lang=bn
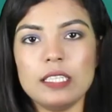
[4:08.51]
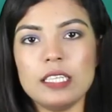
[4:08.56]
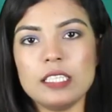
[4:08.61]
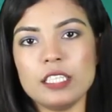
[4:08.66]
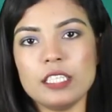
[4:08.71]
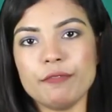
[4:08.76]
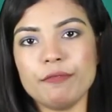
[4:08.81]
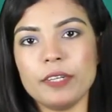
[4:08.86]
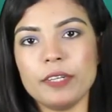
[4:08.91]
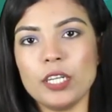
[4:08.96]

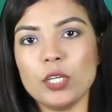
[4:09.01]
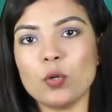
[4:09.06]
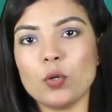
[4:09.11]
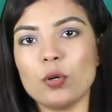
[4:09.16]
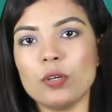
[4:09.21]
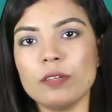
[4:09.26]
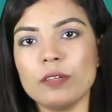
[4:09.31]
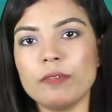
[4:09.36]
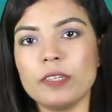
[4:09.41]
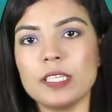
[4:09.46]
দেশে ফের
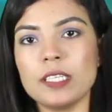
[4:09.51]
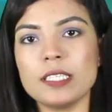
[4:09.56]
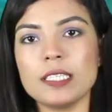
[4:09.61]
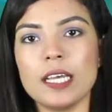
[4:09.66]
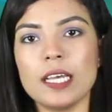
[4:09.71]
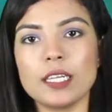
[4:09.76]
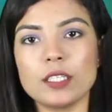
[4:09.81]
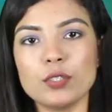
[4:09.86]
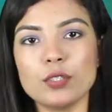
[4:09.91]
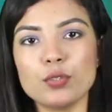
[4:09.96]

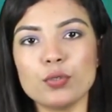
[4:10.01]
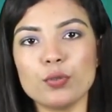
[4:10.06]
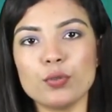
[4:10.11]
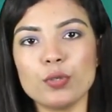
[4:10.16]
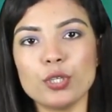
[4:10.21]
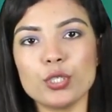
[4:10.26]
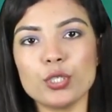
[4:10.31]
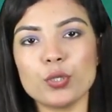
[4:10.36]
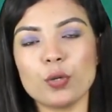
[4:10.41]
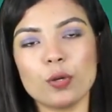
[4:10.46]
করোনাভাইরাসে আক্রান্ত
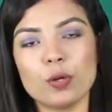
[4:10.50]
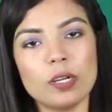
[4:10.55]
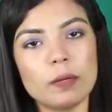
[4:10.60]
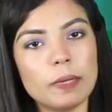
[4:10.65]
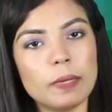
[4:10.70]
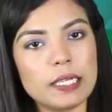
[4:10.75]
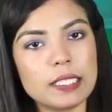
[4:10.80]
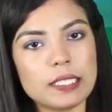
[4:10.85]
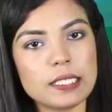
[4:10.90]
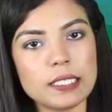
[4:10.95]
রোগীর
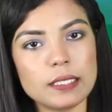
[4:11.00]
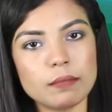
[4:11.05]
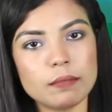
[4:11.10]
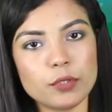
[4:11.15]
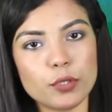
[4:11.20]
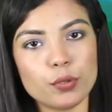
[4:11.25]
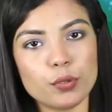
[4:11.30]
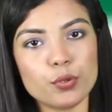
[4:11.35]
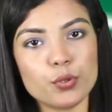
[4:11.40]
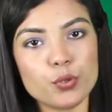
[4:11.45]
সংখ্যা বাড়ছে
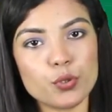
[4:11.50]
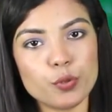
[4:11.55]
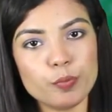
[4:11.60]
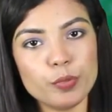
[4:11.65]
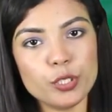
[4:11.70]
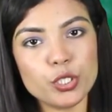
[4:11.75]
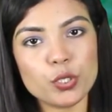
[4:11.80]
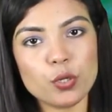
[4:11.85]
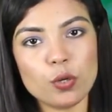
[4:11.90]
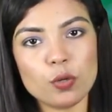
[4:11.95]
গত
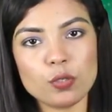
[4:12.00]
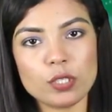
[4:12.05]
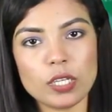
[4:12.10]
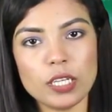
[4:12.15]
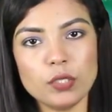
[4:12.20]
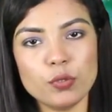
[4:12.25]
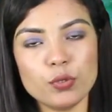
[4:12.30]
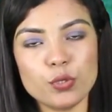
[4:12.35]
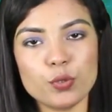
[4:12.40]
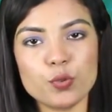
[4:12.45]
চব্বিশ
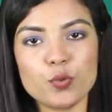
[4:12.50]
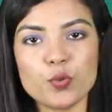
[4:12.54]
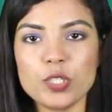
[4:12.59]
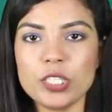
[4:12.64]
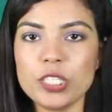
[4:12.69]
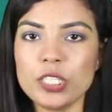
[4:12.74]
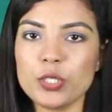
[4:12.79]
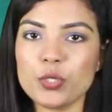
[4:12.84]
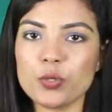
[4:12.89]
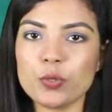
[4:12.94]
ঘন্টায় দুশো
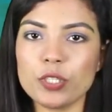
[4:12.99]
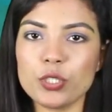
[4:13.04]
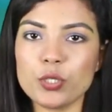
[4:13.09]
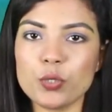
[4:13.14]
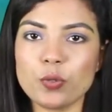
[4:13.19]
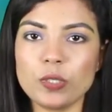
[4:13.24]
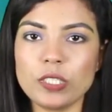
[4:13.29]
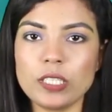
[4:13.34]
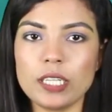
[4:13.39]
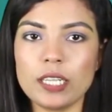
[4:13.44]
ত্রিশ জনের
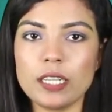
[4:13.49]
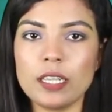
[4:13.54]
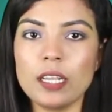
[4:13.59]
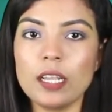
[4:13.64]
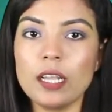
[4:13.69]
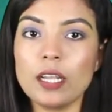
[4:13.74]
শরীরে